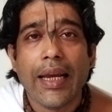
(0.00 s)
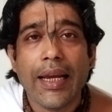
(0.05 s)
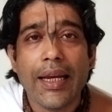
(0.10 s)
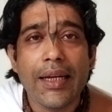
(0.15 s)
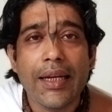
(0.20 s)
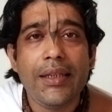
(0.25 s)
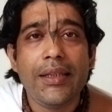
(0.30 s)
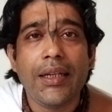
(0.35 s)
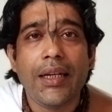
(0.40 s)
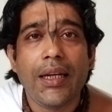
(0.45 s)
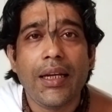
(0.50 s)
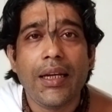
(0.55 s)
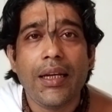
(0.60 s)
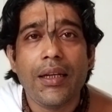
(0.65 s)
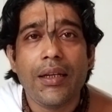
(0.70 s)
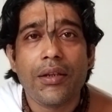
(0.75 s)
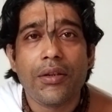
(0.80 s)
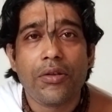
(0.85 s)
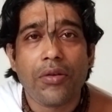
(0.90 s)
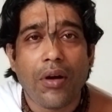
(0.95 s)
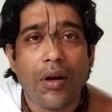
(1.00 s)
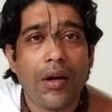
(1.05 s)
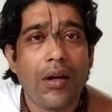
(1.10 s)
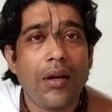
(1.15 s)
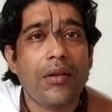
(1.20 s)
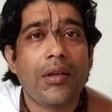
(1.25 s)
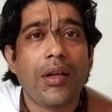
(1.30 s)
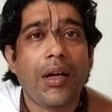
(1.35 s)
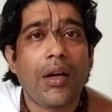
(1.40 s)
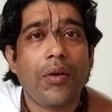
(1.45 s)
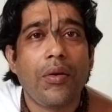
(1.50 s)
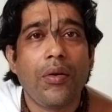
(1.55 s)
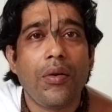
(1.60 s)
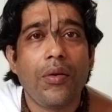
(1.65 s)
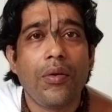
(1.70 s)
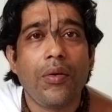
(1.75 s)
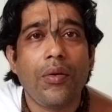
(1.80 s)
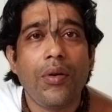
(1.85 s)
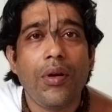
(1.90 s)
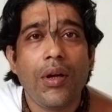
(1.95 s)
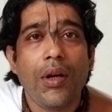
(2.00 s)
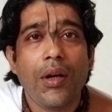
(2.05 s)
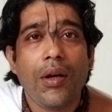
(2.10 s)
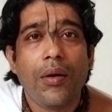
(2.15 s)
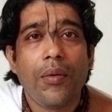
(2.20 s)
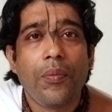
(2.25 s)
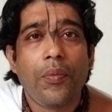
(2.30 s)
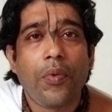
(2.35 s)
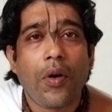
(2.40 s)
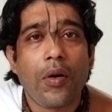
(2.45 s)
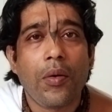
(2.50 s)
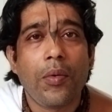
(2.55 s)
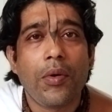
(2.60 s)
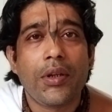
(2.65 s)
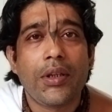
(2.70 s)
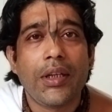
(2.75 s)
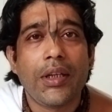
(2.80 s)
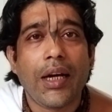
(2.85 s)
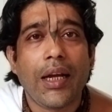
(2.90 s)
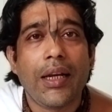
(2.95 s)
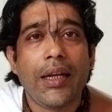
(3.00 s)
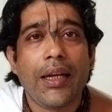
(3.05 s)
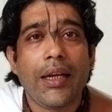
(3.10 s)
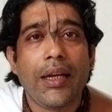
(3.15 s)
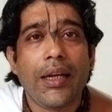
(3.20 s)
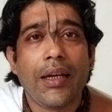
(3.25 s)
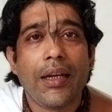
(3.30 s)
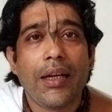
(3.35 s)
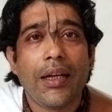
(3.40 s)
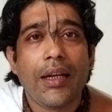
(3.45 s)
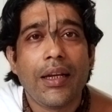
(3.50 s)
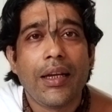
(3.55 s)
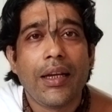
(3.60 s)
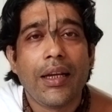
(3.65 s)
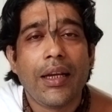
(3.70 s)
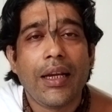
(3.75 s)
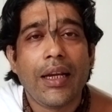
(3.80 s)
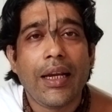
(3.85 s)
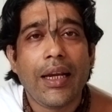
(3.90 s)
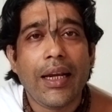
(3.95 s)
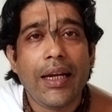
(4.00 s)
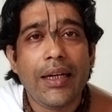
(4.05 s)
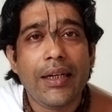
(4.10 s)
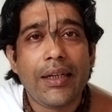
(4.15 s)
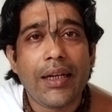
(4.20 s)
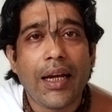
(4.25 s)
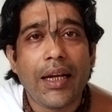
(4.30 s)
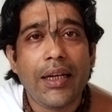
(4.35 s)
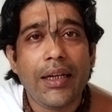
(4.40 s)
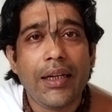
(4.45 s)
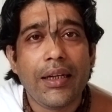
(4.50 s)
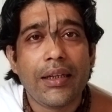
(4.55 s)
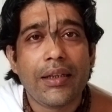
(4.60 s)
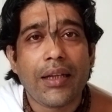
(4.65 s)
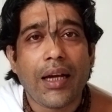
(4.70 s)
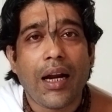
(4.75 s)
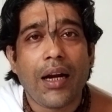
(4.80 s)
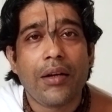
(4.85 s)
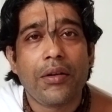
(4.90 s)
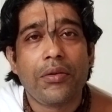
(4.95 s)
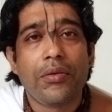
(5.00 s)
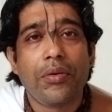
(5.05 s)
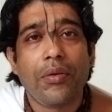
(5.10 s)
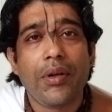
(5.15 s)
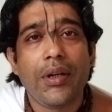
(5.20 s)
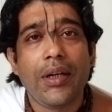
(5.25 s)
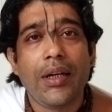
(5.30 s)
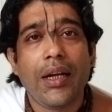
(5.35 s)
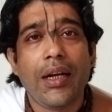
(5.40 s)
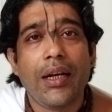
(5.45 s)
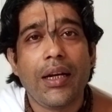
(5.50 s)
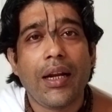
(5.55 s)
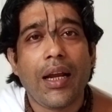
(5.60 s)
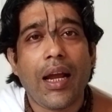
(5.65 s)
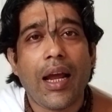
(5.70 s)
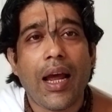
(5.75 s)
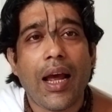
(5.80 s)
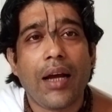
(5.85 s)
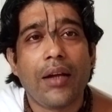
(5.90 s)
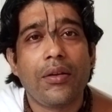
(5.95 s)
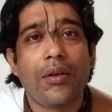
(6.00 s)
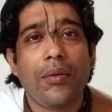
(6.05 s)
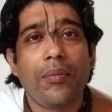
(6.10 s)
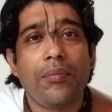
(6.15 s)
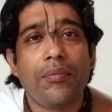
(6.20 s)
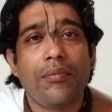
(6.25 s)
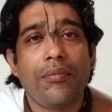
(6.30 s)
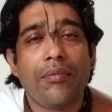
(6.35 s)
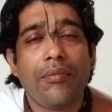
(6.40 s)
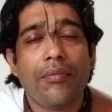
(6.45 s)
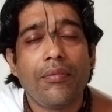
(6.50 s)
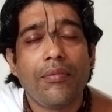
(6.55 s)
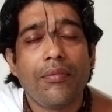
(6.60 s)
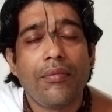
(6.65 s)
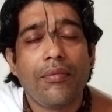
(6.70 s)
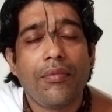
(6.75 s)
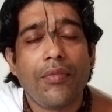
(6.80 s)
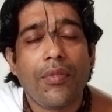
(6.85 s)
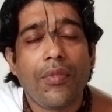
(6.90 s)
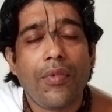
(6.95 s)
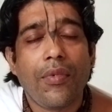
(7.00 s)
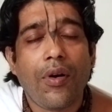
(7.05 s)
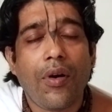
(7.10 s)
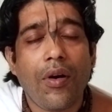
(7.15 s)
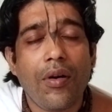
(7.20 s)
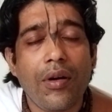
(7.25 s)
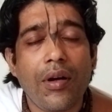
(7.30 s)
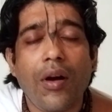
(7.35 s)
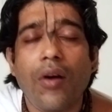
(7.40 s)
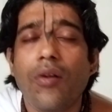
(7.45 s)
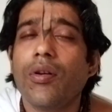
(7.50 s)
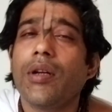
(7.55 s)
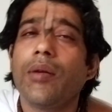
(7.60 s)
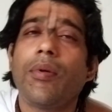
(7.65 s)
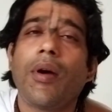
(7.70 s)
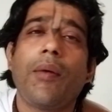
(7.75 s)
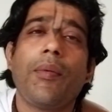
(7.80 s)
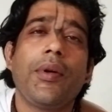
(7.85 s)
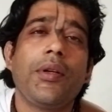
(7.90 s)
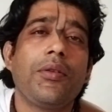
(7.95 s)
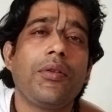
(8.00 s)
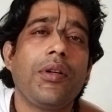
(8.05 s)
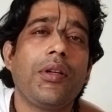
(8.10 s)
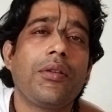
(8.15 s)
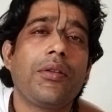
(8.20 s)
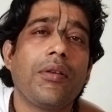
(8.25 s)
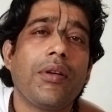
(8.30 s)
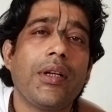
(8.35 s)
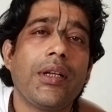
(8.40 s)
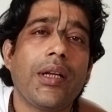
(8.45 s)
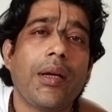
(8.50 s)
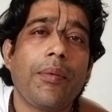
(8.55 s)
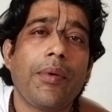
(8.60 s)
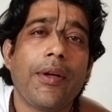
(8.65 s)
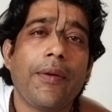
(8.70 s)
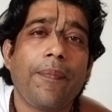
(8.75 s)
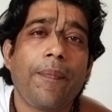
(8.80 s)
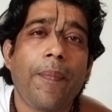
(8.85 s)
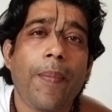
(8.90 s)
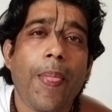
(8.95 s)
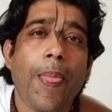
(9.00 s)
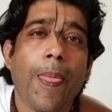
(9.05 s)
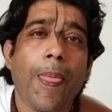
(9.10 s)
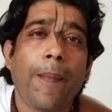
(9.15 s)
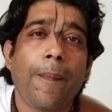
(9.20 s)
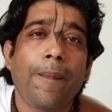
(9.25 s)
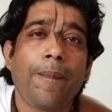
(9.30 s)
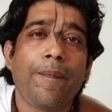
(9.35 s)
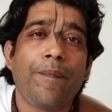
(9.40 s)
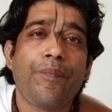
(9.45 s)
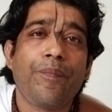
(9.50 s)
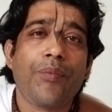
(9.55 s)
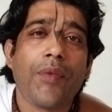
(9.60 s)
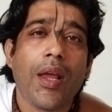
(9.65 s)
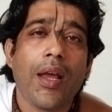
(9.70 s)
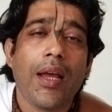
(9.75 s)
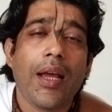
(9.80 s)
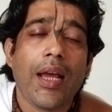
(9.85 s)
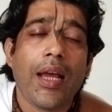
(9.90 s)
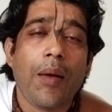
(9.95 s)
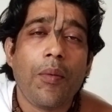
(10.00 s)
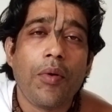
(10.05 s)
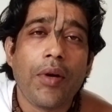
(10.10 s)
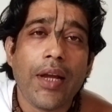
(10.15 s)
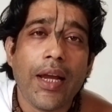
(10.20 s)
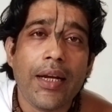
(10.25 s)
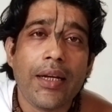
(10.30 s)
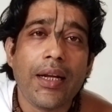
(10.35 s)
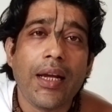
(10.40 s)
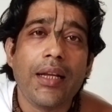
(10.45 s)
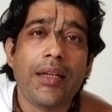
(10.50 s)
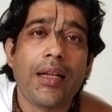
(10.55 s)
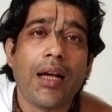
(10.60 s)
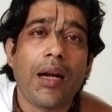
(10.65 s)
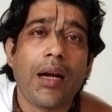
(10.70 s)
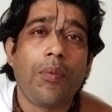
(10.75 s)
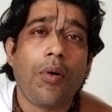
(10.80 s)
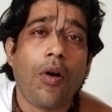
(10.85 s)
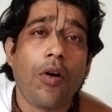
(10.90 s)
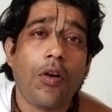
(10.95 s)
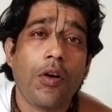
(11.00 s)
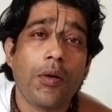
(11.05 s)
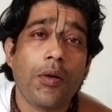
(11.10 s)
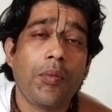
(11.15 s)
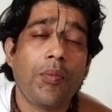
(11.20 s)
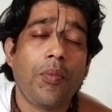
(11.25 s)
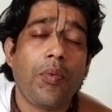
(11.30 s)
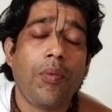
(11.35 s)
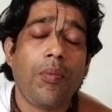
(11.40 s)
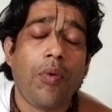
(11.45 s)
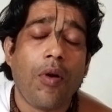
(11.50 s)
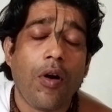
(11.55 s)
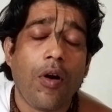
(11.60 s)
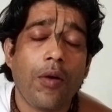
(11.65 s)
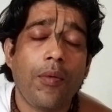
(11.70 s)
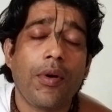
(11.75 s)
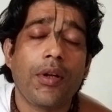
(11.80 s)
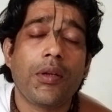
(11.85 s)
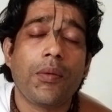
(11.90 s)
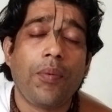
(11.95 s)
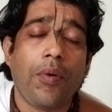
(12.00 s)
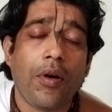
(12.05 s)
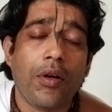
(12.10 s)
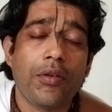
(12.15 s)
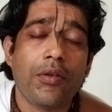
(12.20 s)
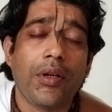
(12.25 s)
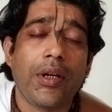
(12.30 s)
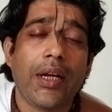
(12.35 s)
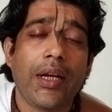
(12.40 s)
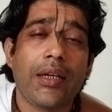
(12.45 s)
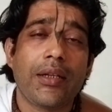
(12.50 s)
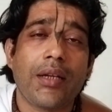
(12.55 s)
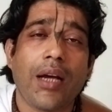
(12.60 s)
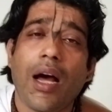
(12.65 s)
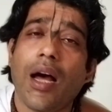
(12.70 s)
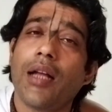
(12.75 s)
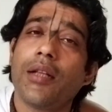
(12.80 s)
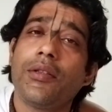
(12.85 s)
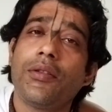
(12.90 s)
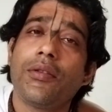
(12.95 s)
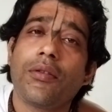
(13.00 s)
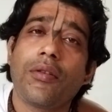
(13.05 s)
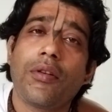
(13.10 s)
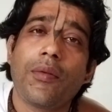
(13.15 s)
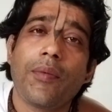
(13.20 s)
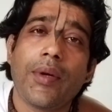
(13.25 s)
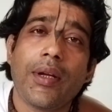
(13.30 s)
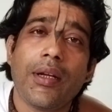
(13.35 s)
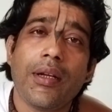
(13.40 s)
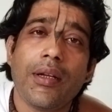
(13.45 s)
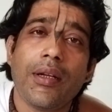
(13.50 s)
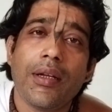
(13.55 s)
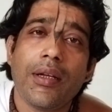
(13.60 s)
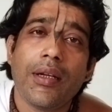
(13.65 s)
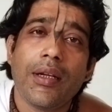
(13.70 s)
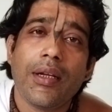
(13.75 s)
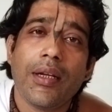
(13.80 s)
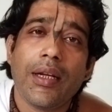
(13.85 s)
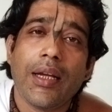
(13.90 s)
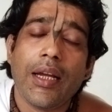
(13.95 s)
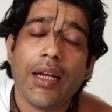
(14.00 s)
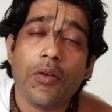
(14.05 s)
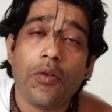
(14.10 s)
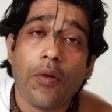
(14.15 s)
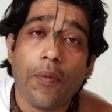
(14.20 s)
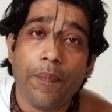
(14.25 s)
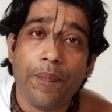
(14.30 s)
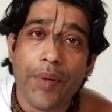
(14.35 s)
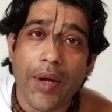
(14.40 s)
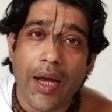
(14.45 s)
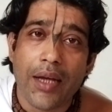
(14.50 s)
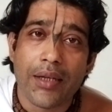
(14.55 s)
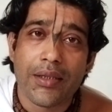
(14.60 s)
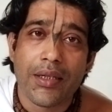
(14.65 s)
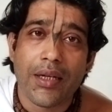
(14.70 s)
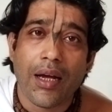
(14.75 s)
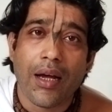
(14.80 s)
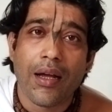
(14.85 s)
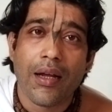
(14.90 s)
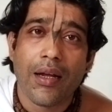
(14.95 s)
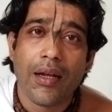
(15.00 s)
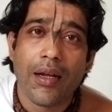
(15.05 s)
এই যে সহায়তাটা হলো পরবর্তীকালে এইটাই তার শরীরের একদম অঙ্গাঙ্গিভাবে জড়িত হয়ে যাবে এবং এটাই তার ভগৎ ভগবত ভজনে সাহায্য করবে এই অভ্যাসটা